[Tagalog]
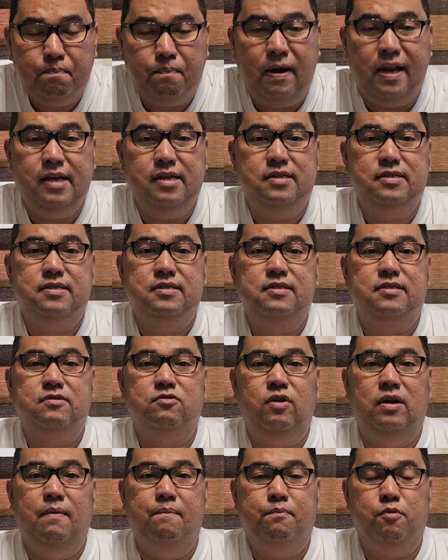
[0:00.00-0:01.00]
place
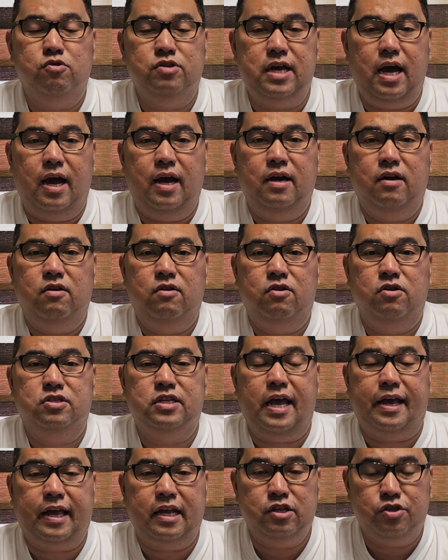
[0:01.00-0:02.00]
ko lang po siya, or
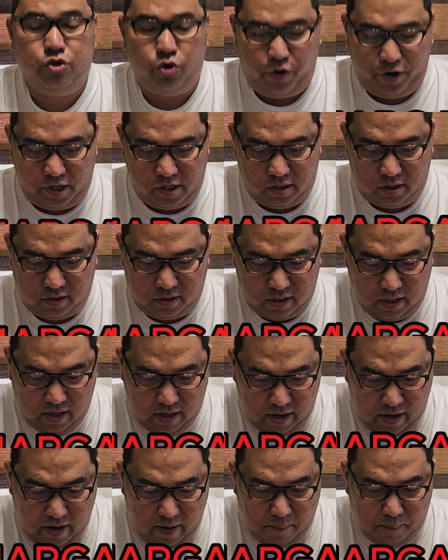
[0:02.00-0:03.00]
second choice.
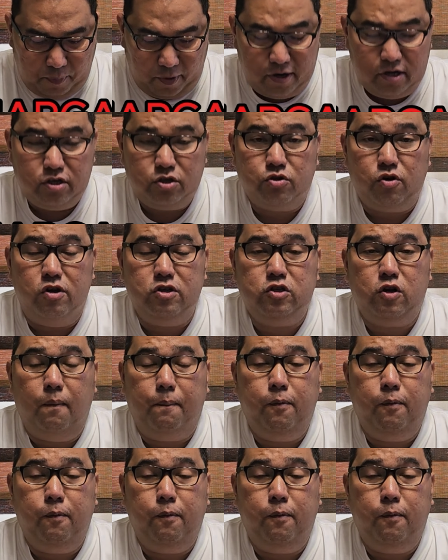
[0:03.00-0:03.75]
First choice ko